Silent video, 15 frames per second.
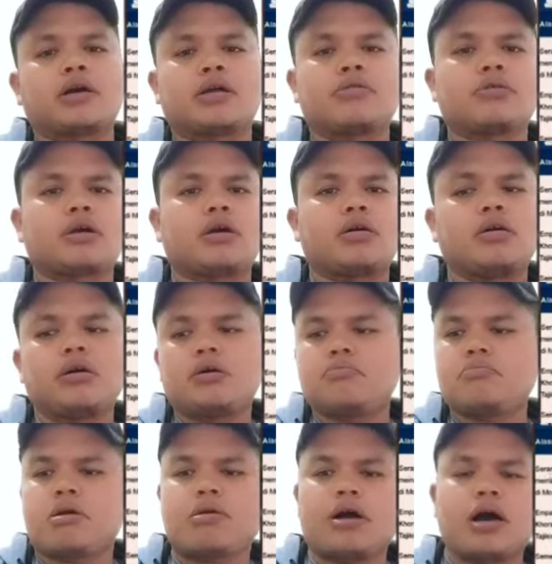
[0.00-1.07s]

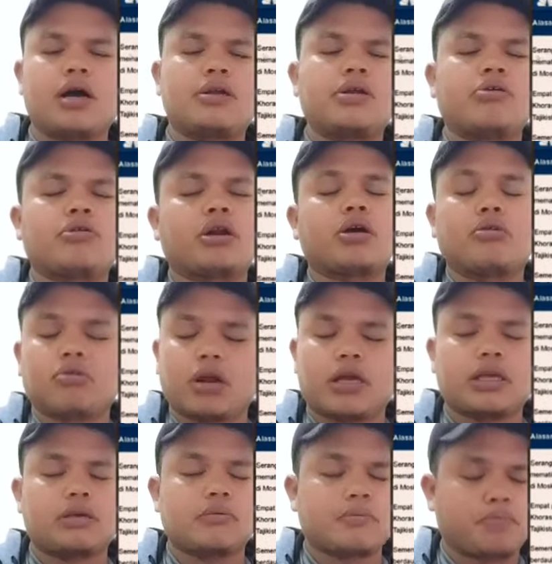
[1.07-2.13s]
Serangkaian undang-undang tersebut
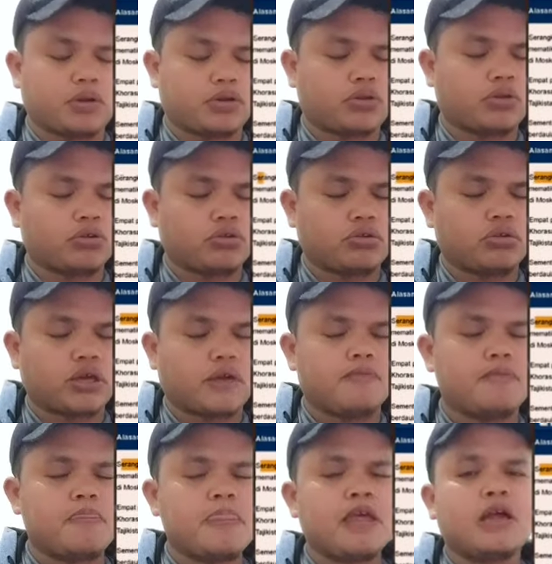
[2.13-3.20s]

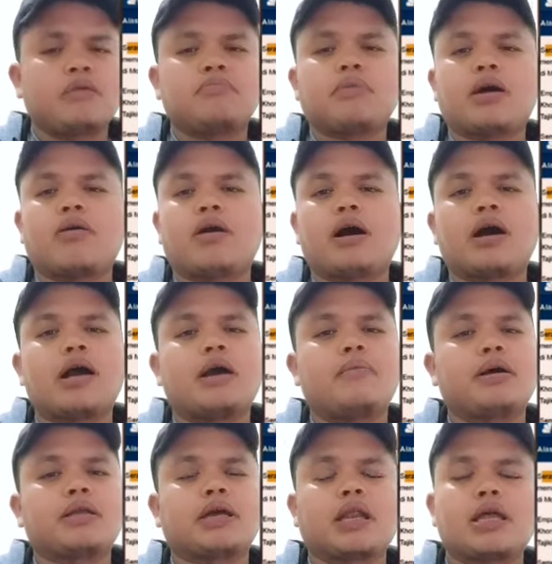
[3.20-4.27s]
serangkaian undang-undang terbaru
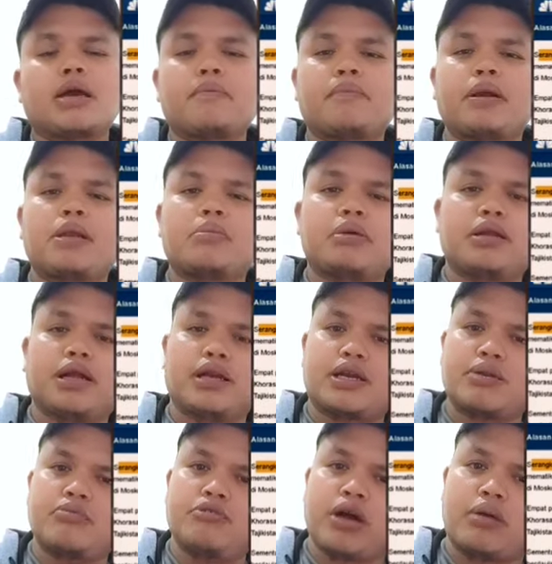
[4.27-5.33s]
tersebut
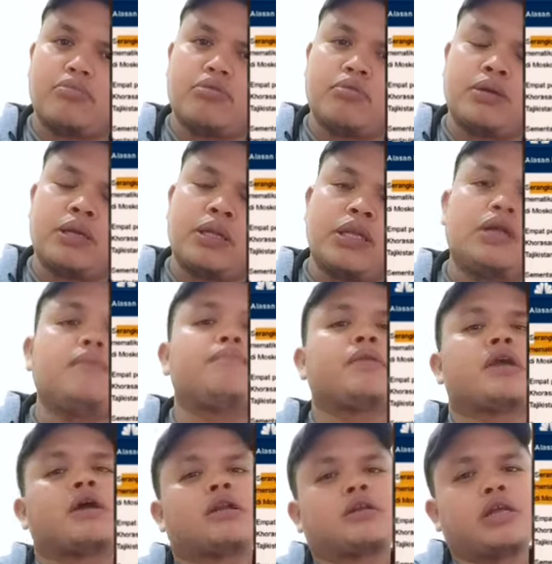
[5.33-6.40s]
dikatakan didorong oleh
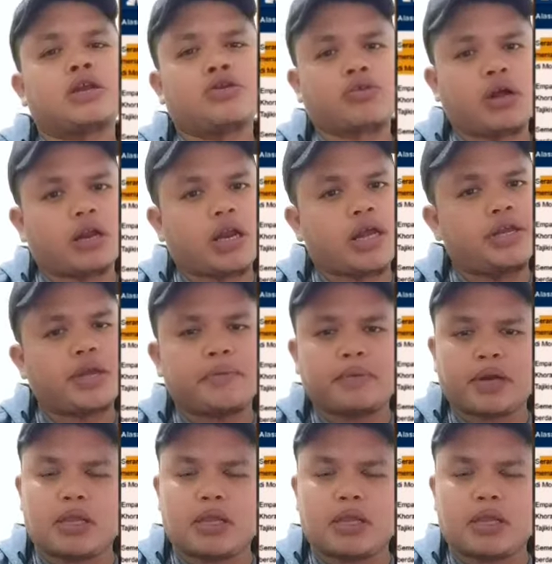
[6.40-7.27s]
sejumlah serangan mematikan